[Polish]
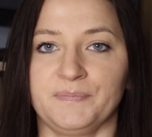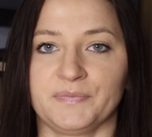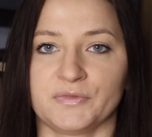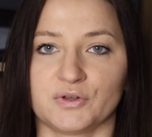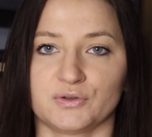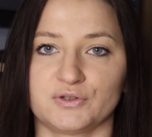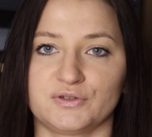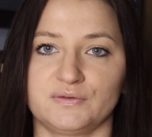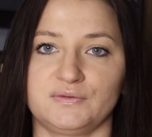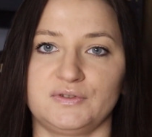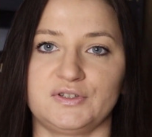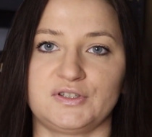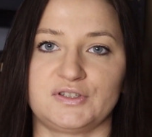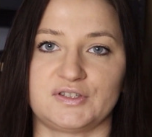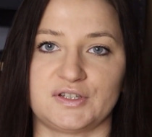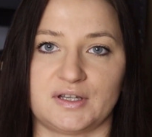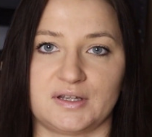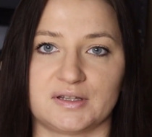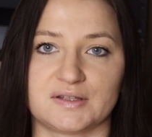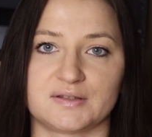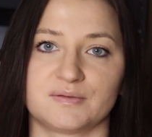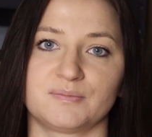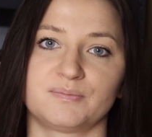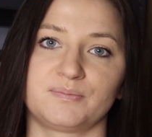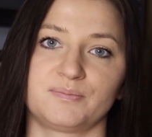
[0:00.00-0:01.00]

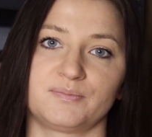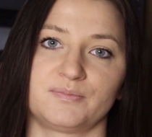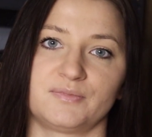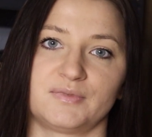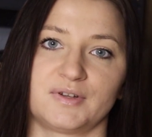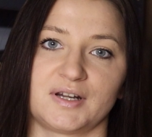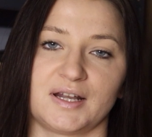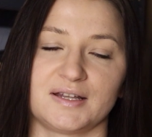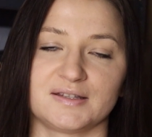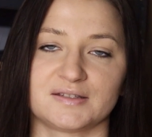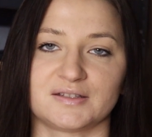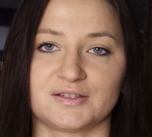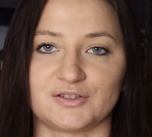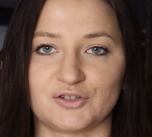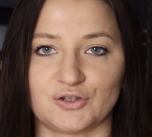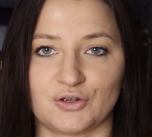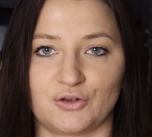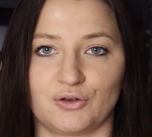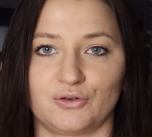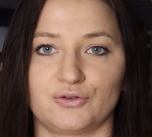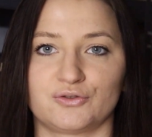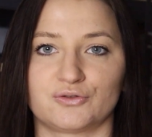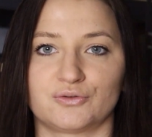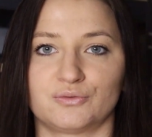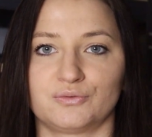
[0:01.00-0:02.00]
Oczywiście ręce się
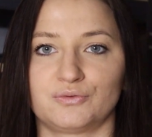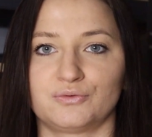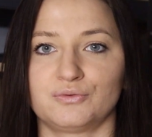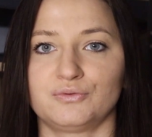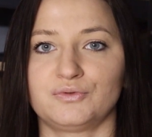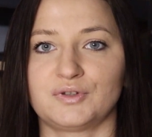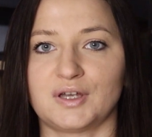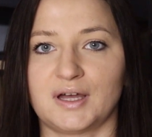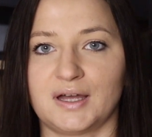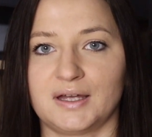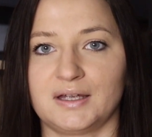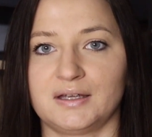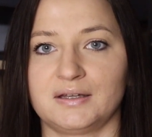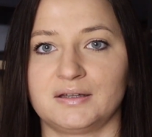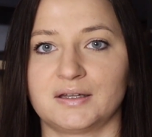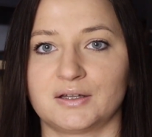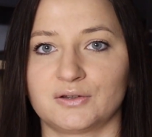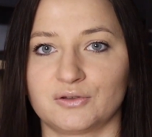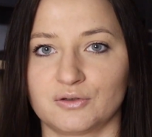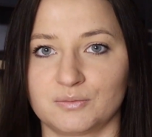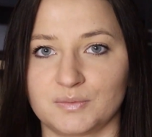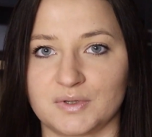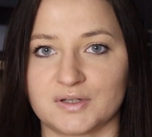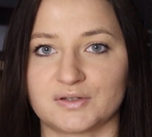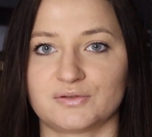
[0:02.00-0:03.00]
kończą tutaj,
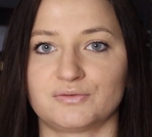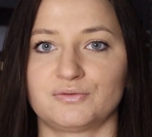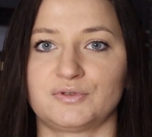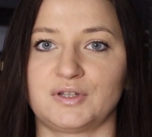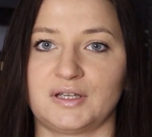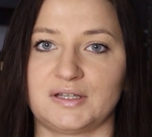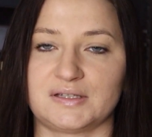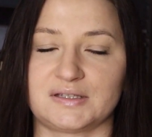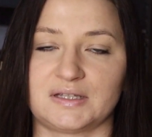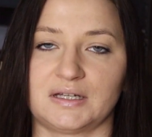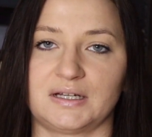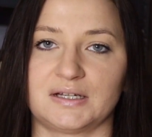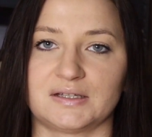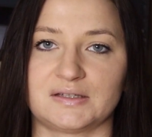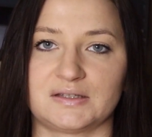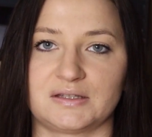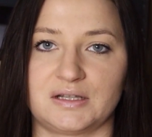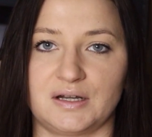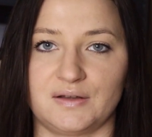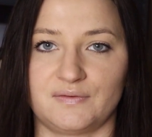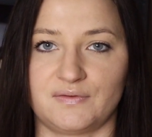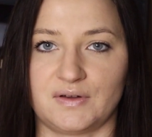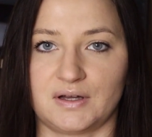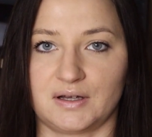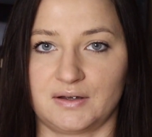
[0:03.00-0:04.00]
natomiast tutaj jest taka
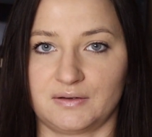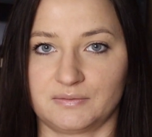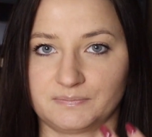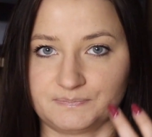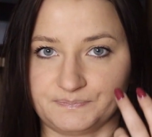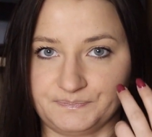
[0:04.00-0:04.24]
strefa,